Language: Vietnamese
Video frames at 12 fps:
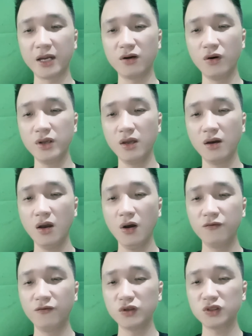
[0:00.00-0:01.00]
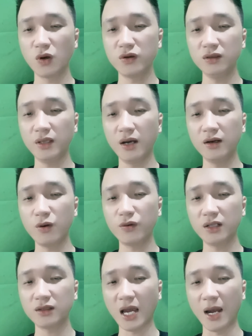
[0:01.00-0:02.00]
tanh hôi, vô số những tiếng kêu
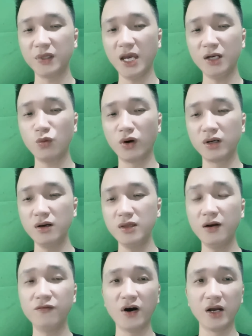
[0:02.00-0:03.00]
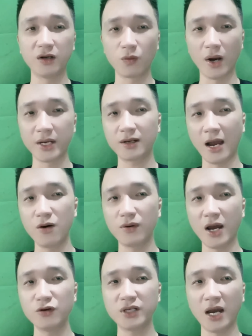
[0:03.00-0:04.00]
rên thảm thiết của nữ nhân vờn quanh cao
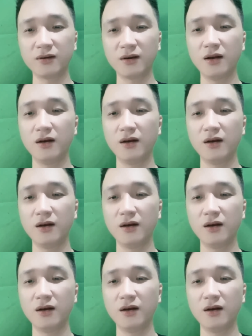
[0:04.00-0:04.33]
lão trang.